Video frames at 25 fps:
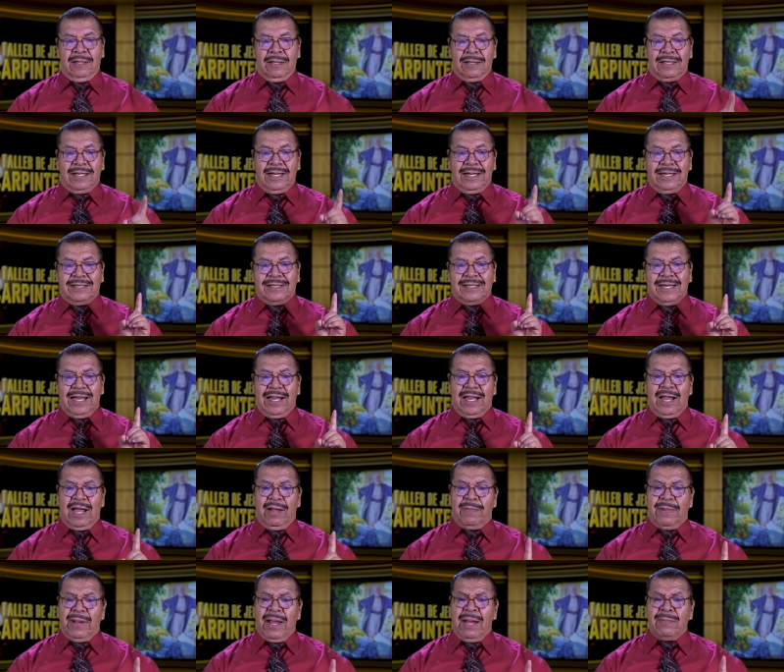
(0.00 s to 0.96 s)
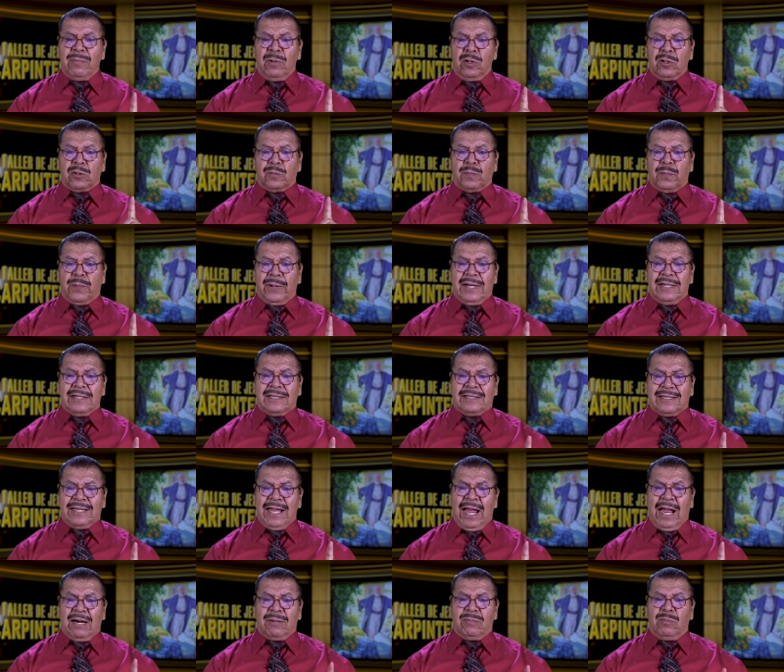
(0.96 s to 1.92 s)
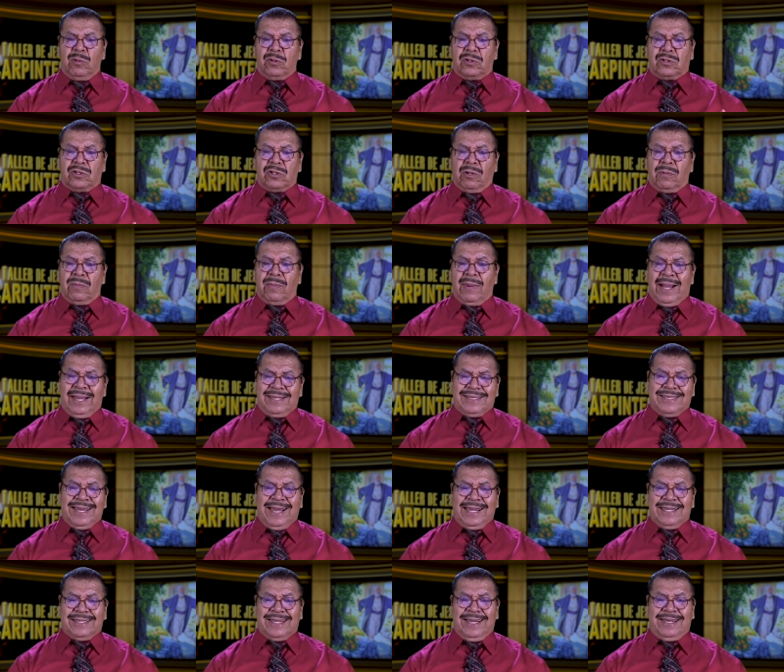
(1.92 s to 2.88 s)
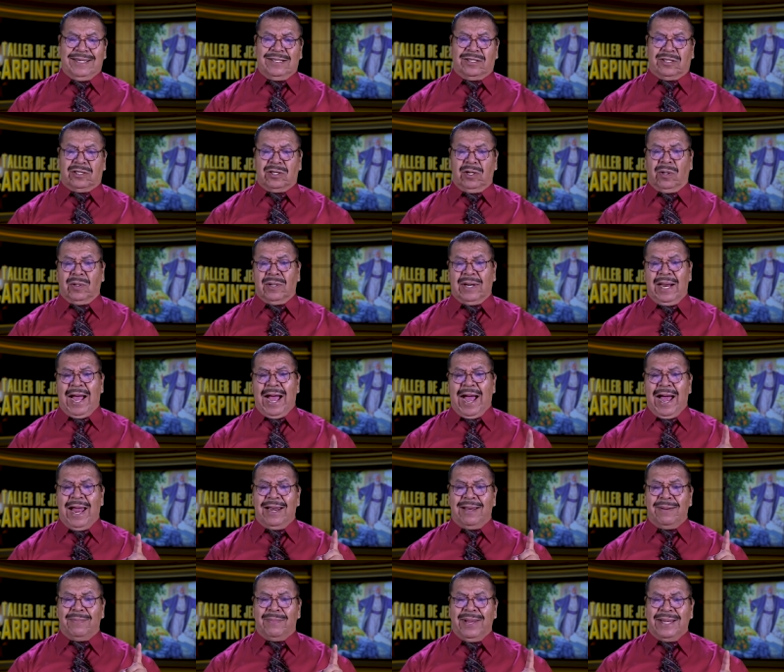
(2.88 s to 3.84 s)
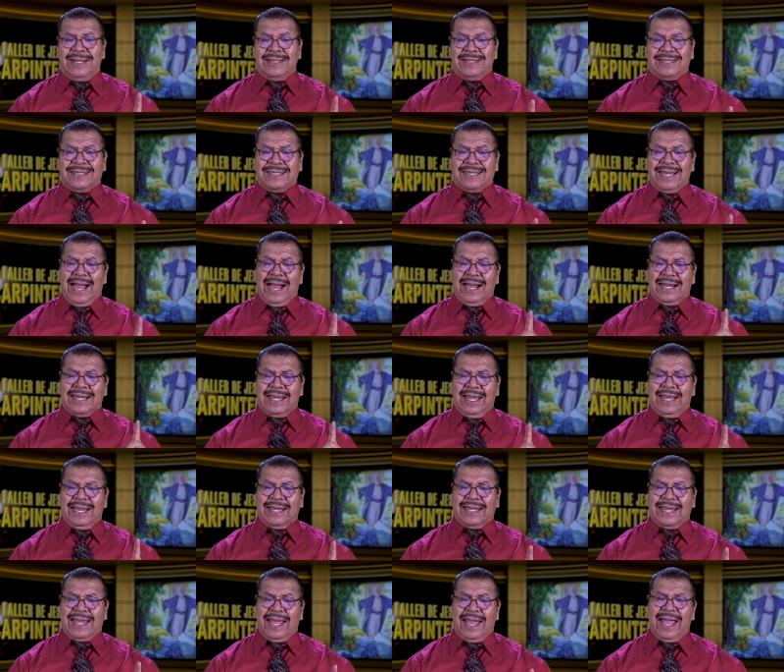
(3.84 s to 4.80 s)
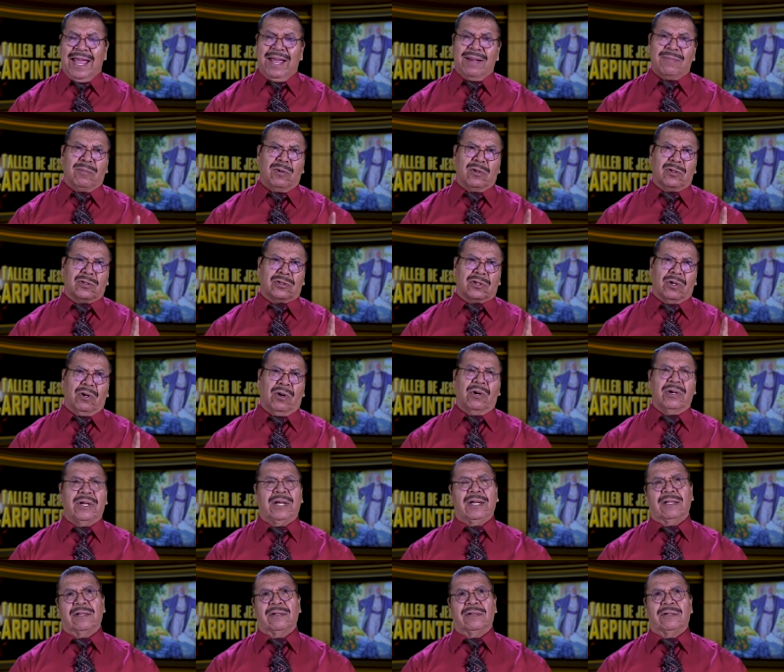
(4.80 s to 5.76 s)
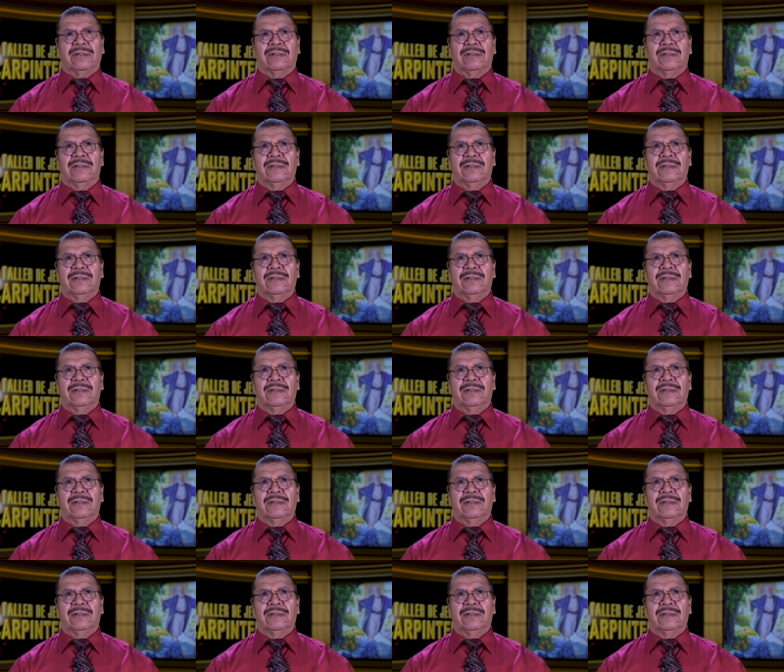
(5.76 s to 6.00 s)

Dice, debemos prestar mucho más atención al mensaje que hemos oído.